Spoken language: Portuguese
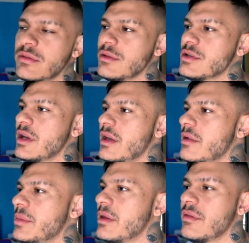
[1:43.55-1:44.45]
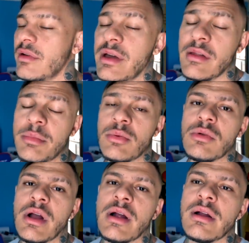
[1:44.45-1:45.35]
seja ela para levar ela para um
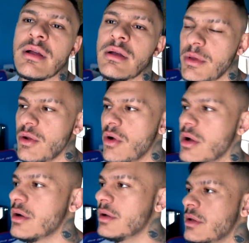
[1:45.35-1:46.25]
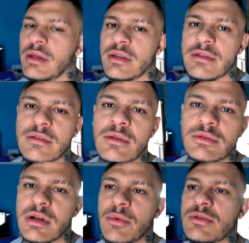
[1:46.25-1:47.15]
lugar melhor, e a decisão
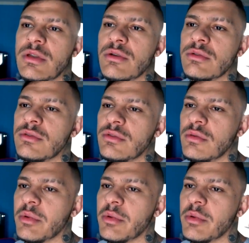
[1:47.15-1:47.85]
está na mão de Deus.